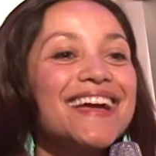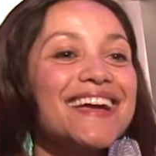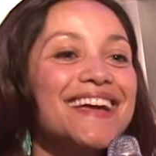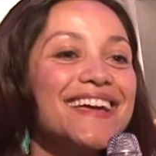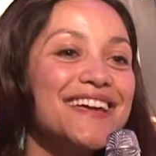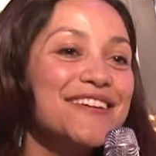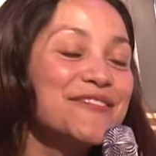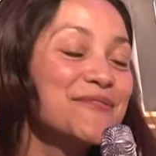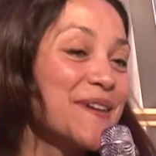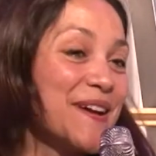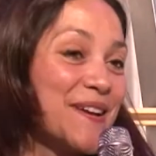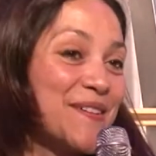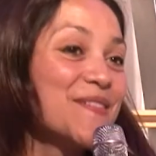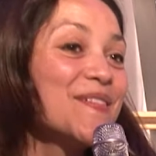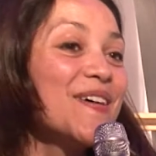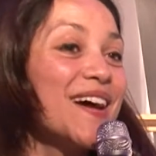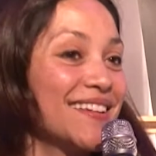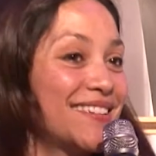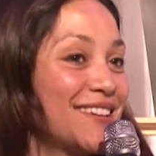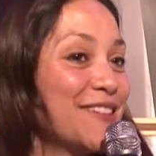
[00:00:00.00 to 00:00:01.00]
y
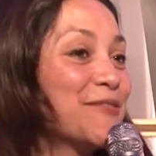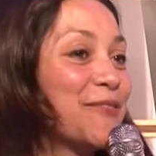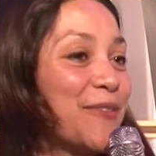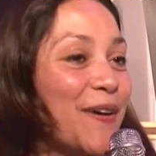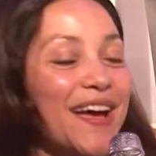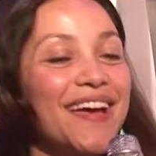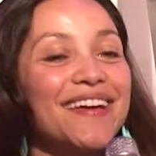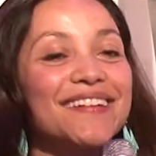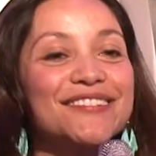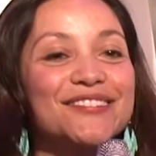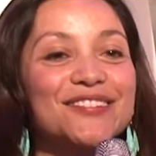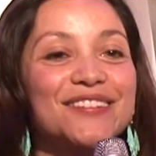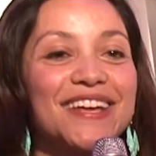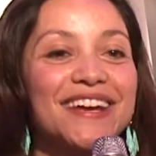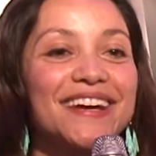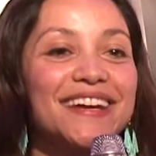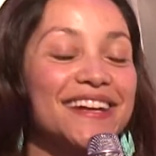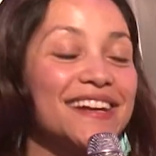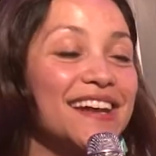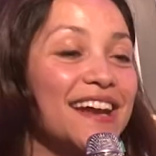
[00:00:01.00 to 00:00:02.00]
bueno, así fue, estudié
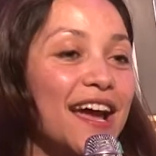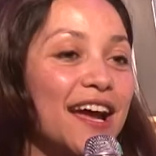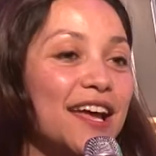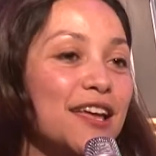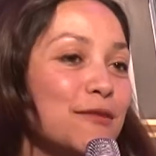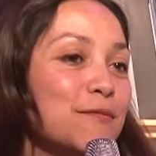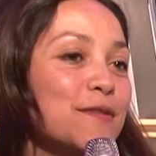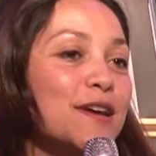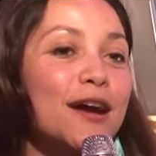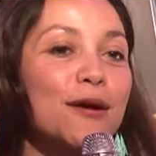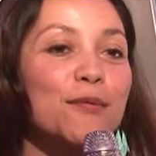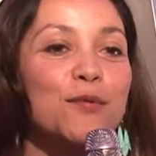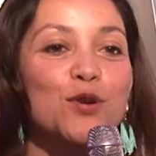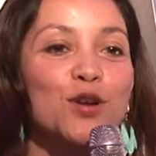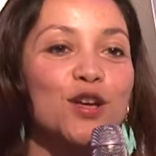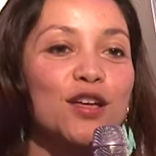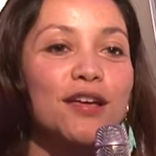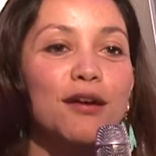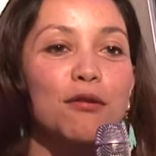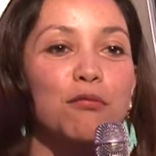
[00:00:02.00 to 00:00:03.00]
ingeniería química
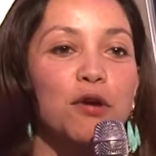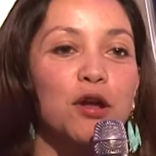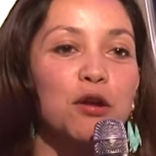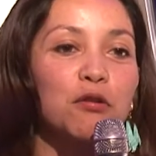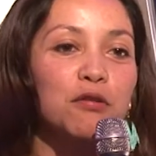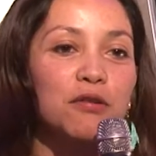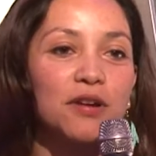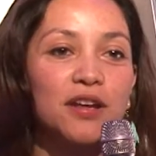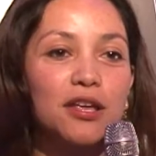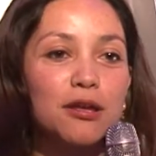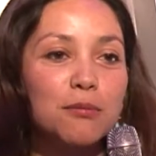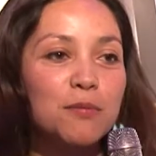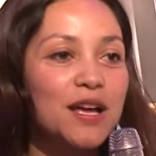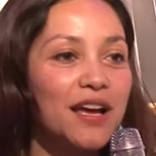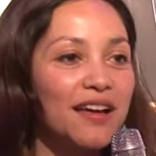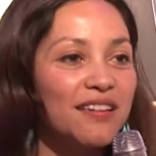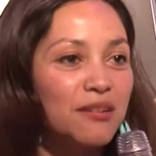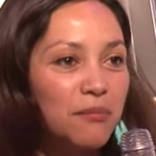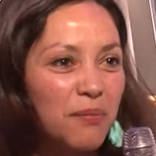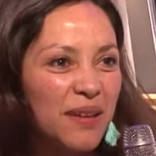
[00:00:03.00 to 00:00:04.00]
porque dije, bueno, en
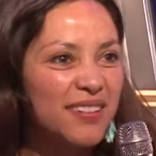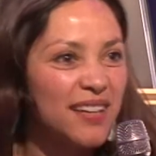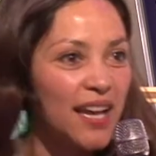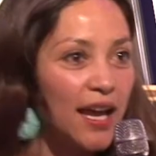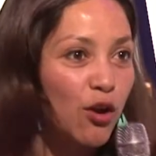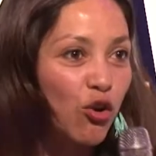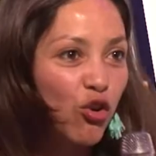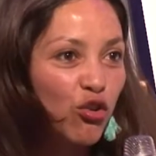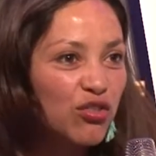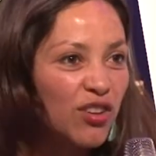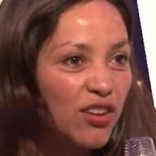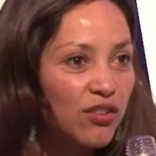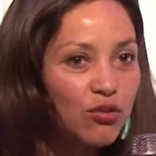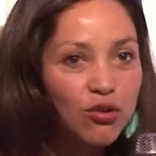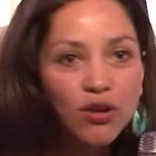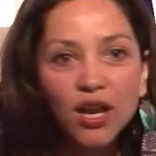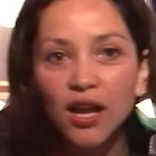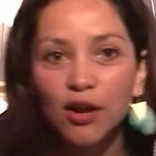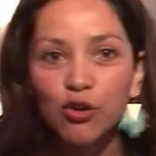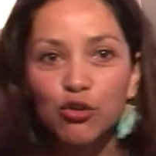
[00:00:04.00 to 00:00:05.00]
química se mezclan cosas,
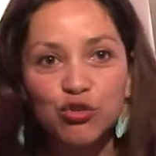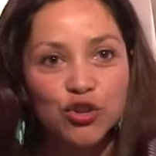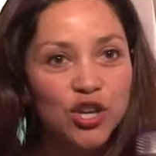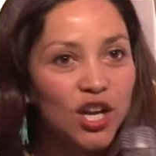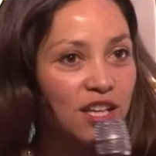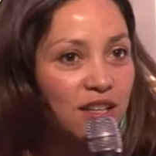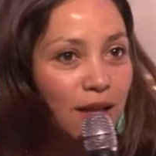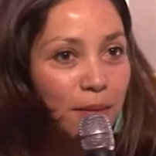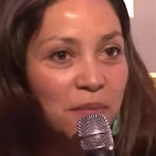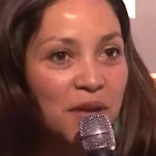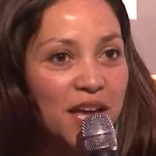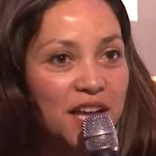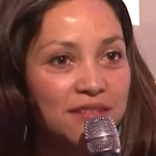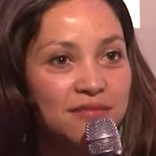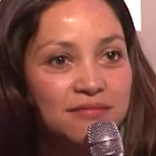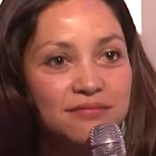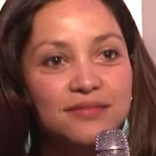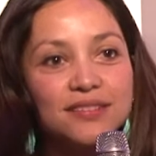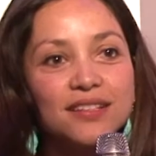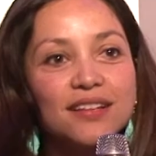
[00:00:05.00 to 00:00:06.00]
¿no? En la cocina
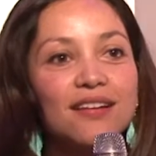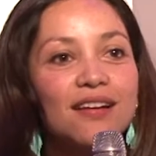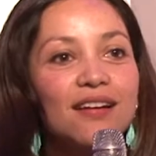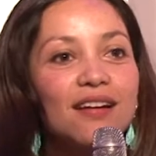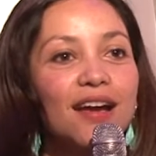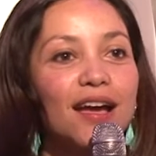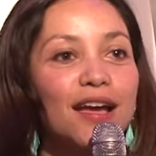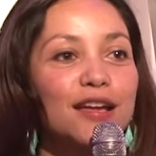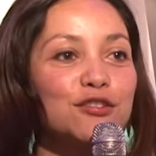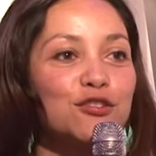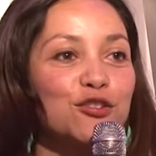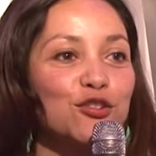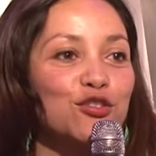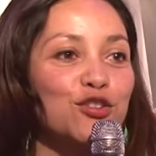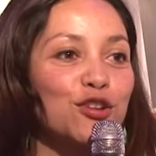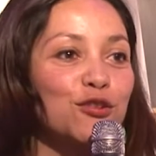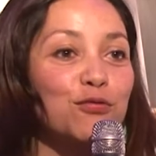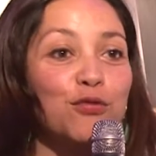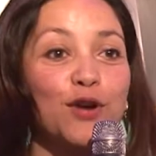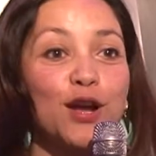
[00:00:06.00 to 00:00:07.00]
también.
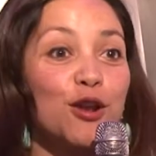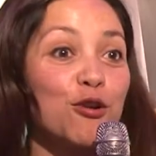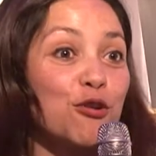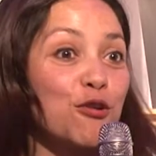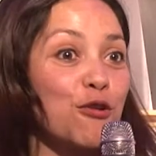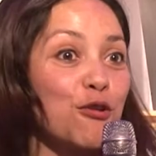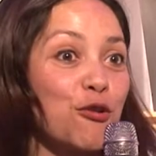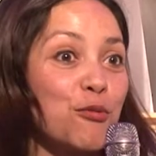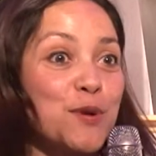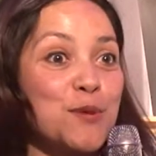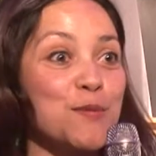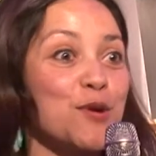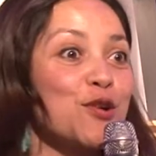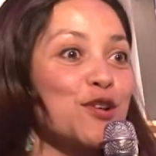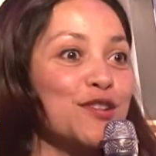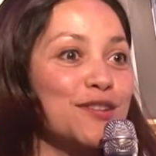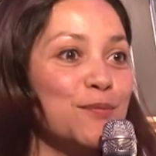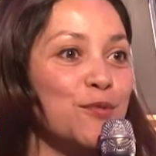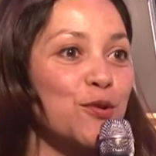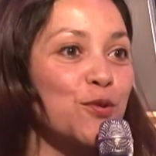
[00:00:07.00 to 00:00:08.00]
Entonces fue lo, lo primero
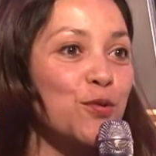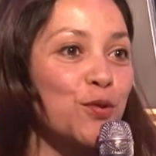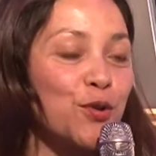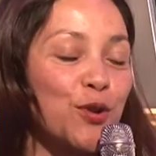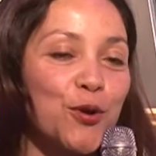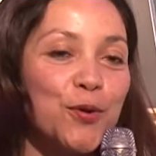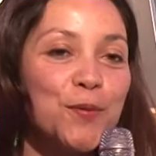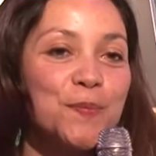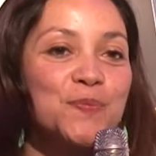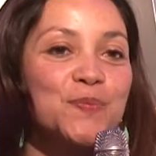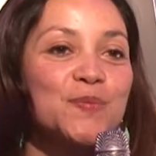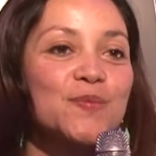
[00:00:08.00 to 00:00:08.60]
que se me ocurrió.